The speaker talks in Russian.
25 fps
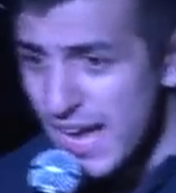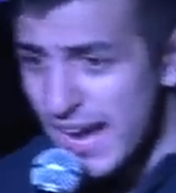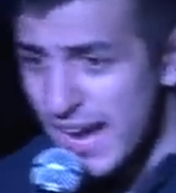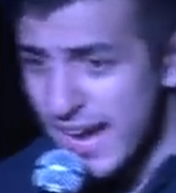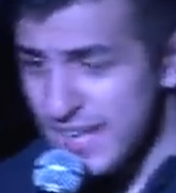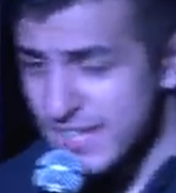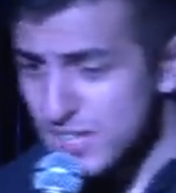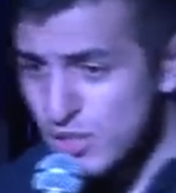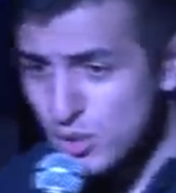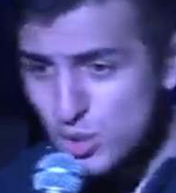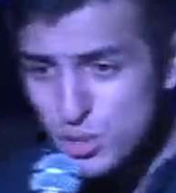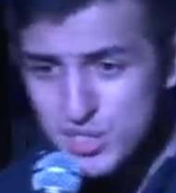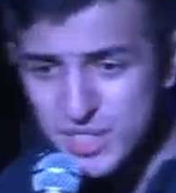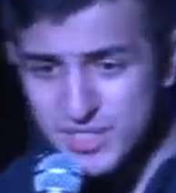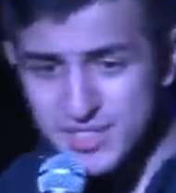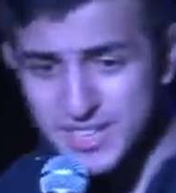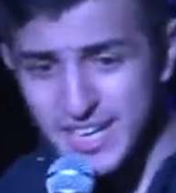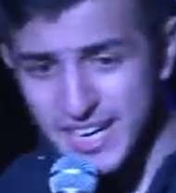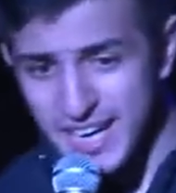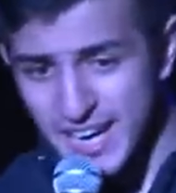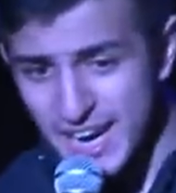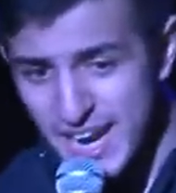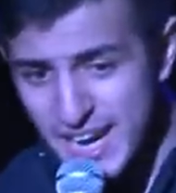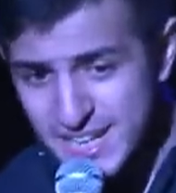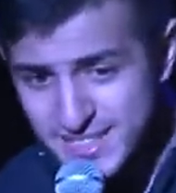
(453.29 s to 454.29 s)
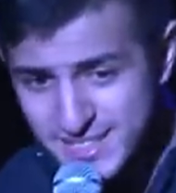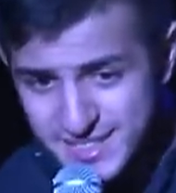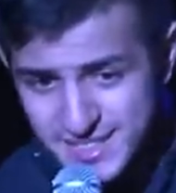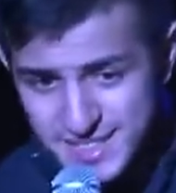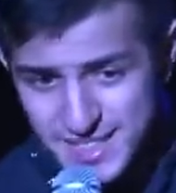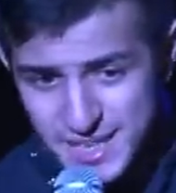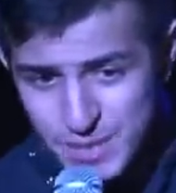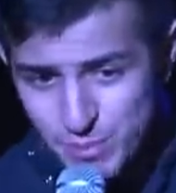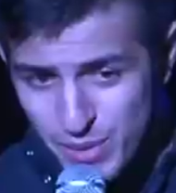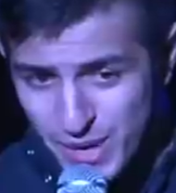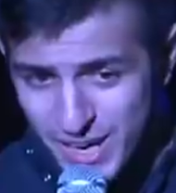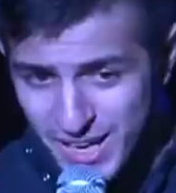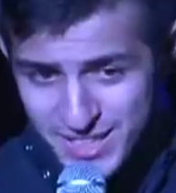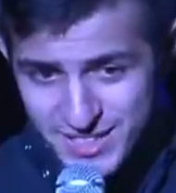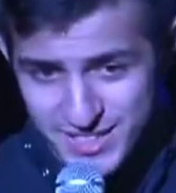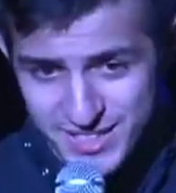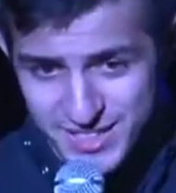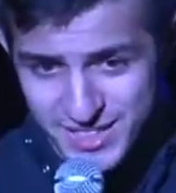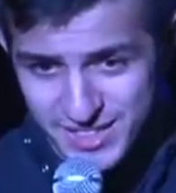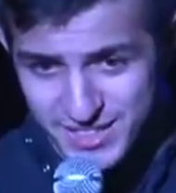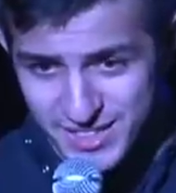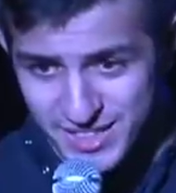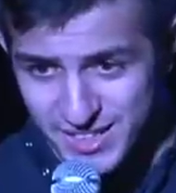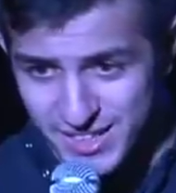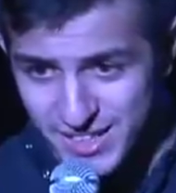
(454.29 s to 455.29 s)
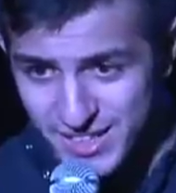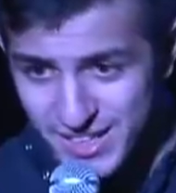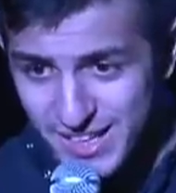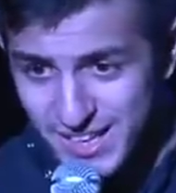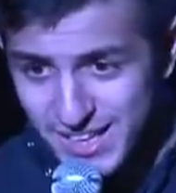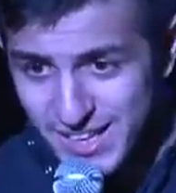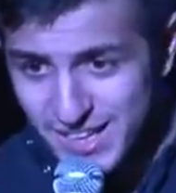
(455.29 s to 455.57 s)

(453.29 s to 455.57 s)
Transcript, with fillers: они носят красные мокасины.